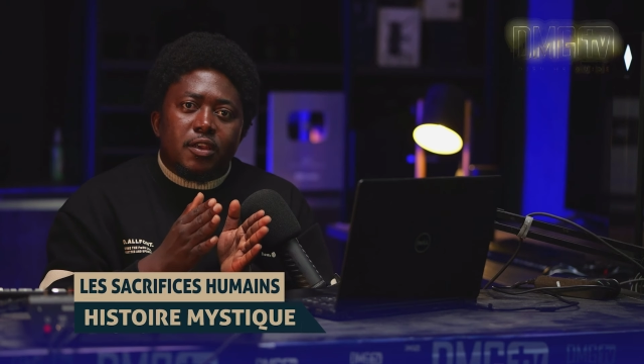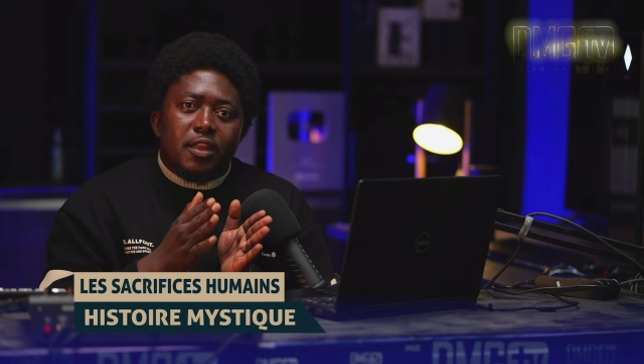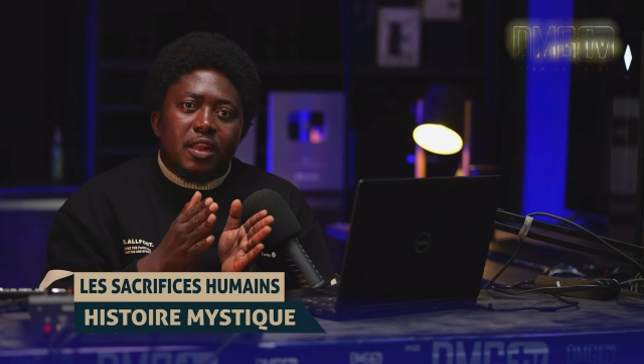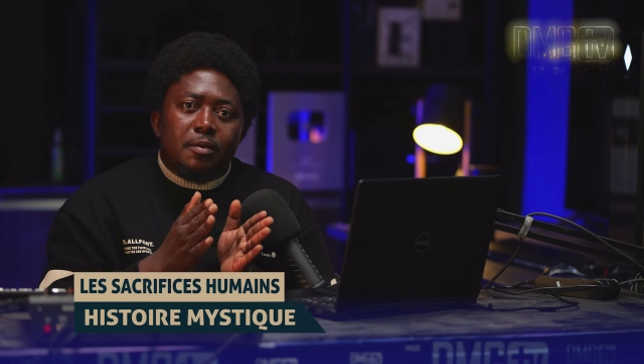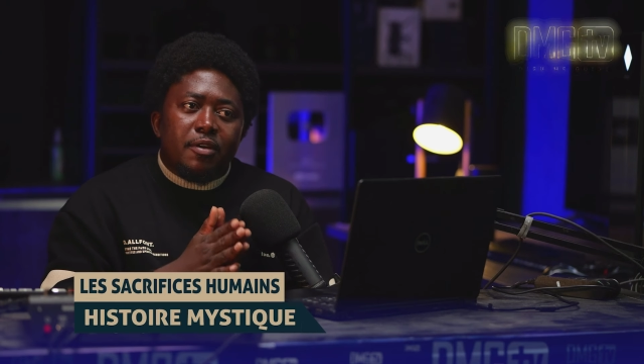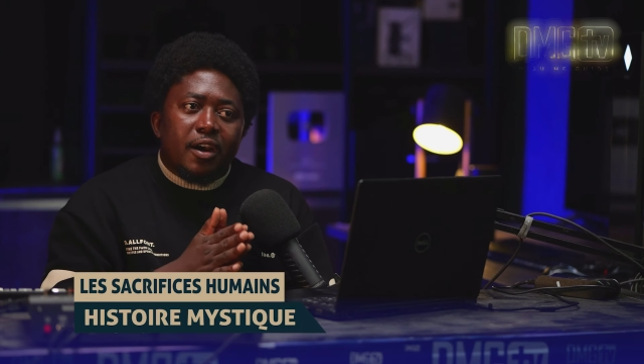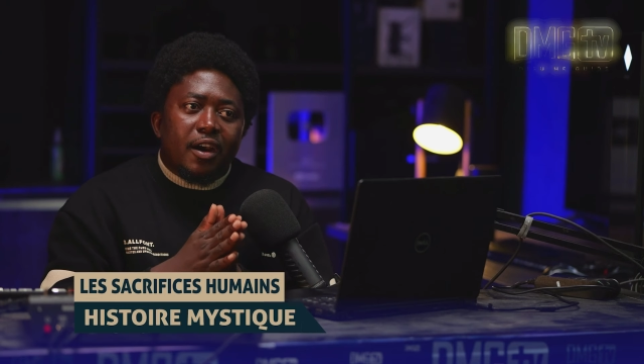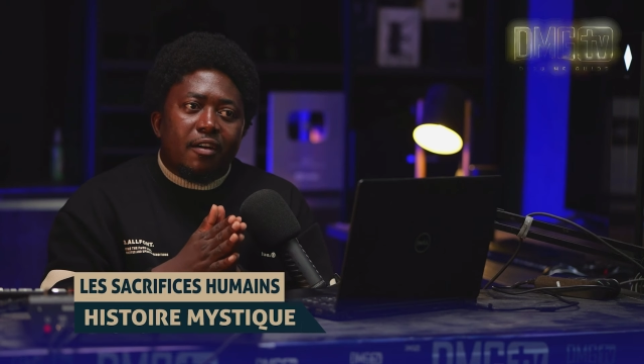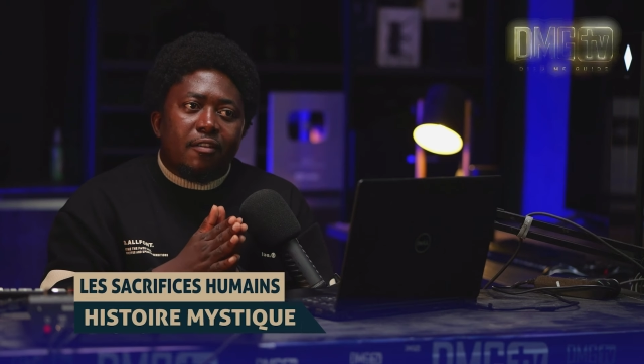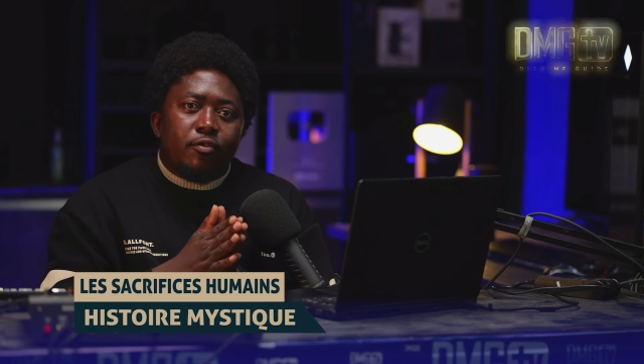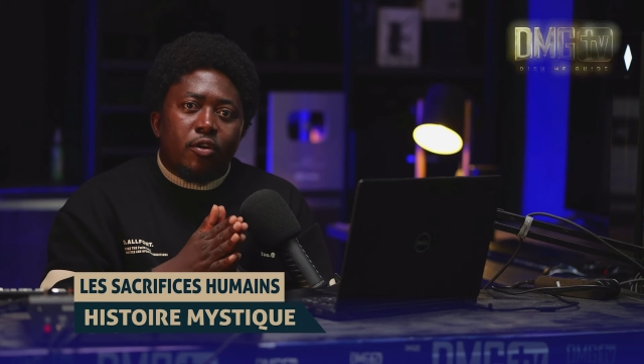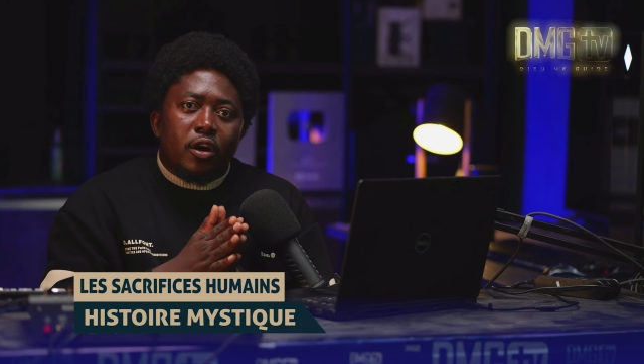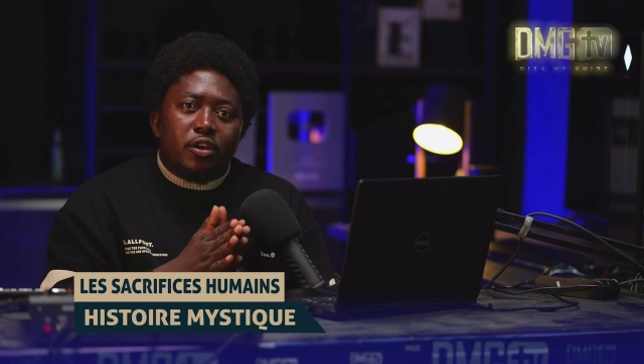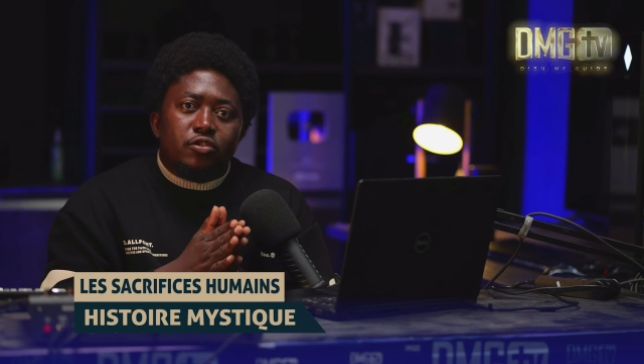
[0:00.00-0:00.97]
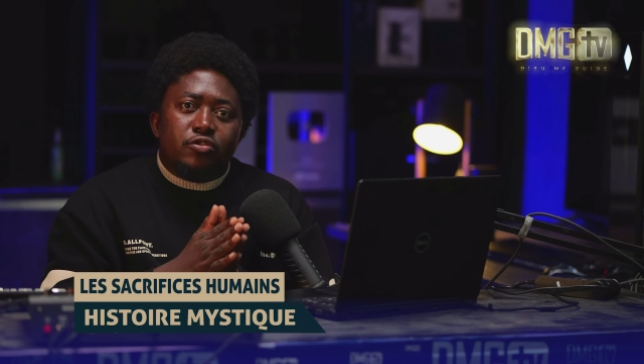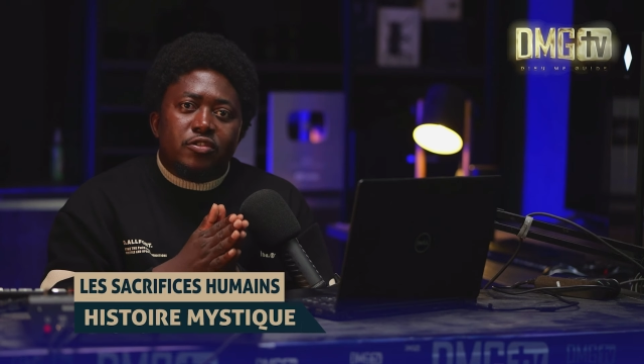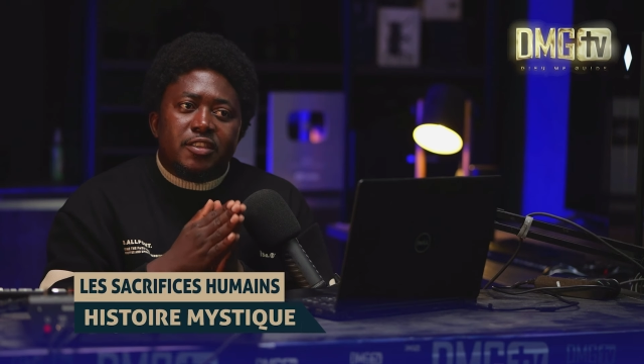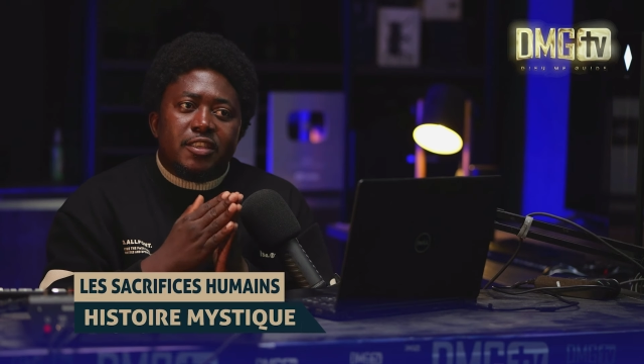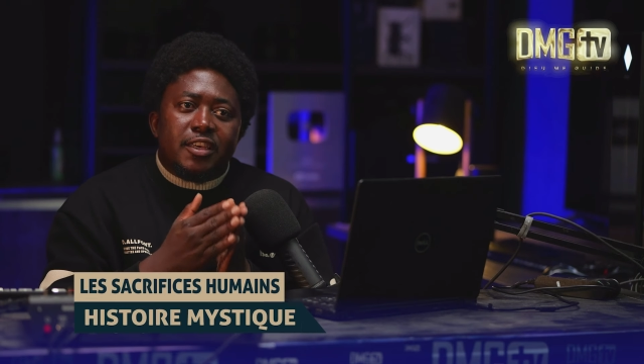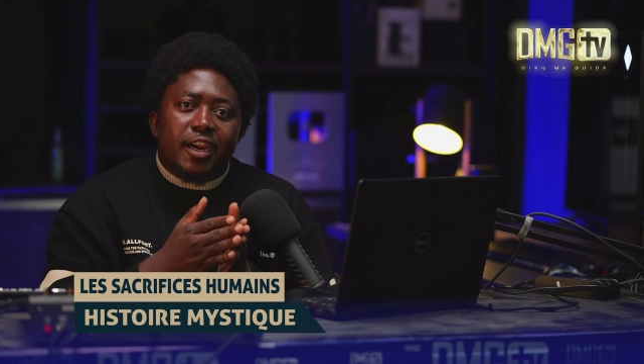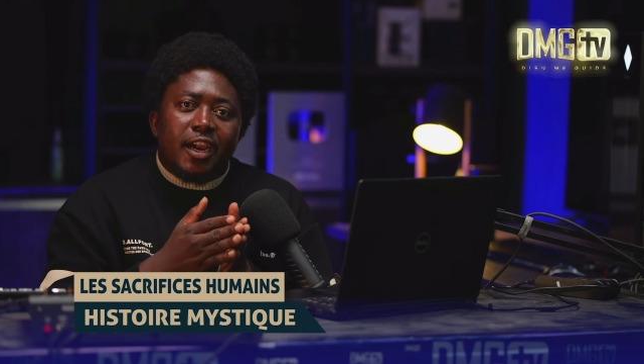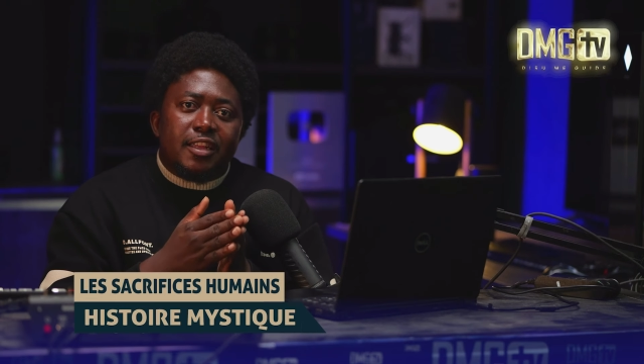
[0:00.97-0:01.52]
il aimerait avoir une
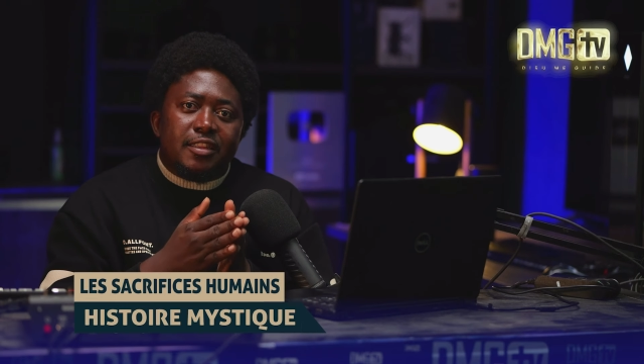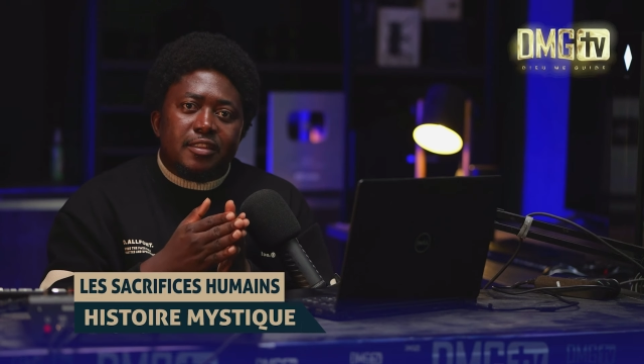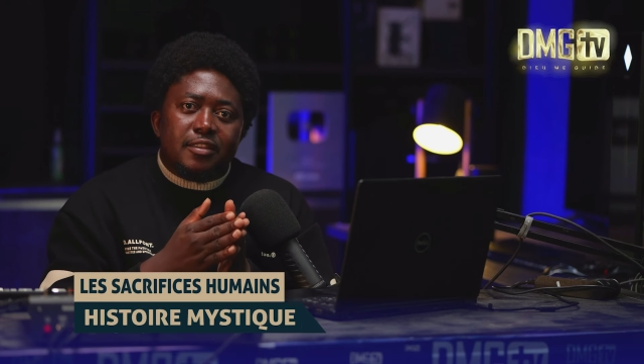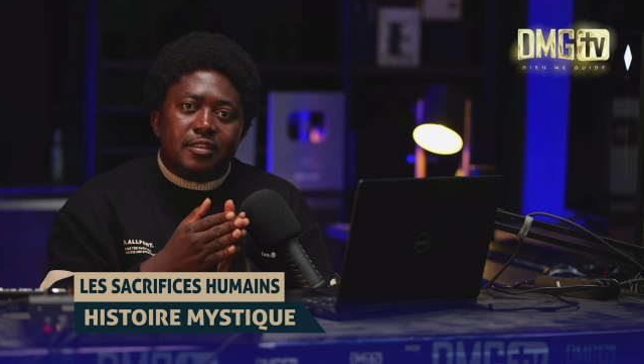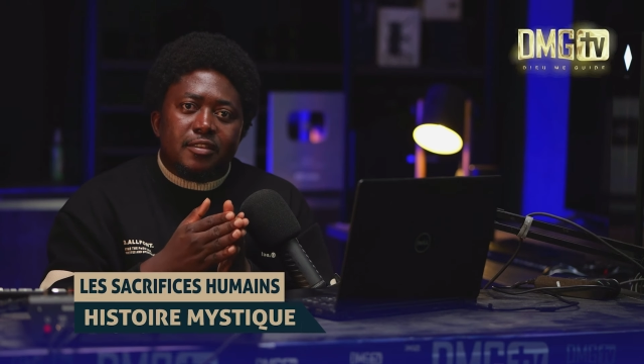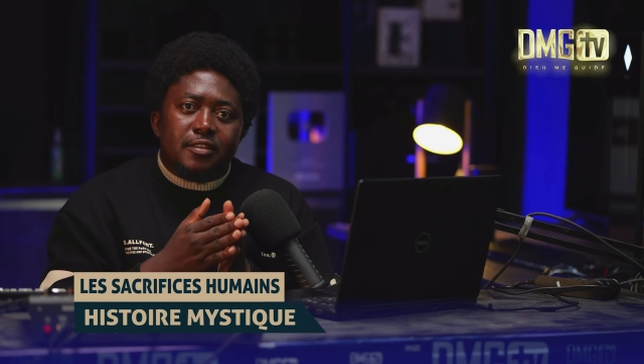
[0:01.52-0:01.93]
sirène.